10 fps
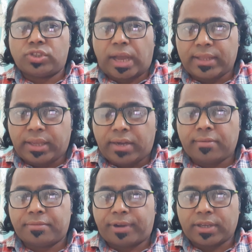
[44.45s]
যাদের
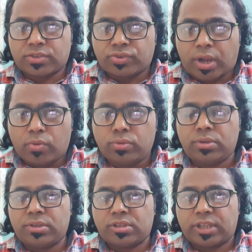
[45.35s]
ফার্স্ট রাউন্ড
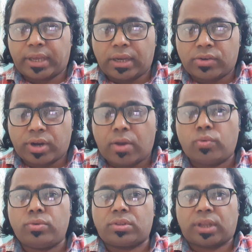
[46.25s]
সেকেন্ড
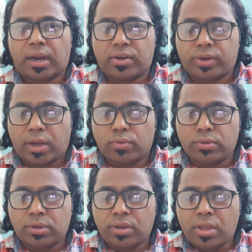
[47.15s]
রাউন্ড থার্ড
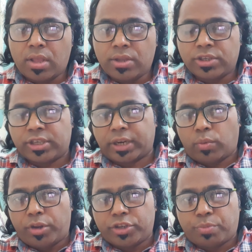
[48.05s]
রাউন্ড সেটা
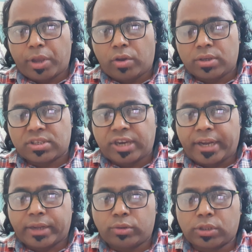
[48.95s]
ওয়েস্ট বেঙ্গল
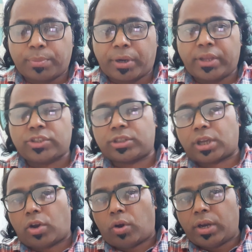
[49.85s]
স্টেটে হতে পারে
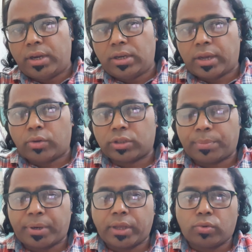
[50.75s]
সেটা অল ইন্ডিয়া হতে
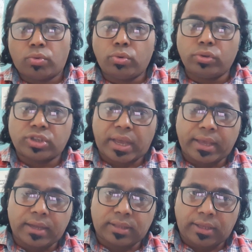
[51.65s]
পারে কোনো
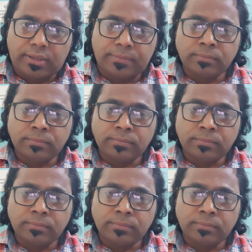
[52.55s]
জায়গাতেই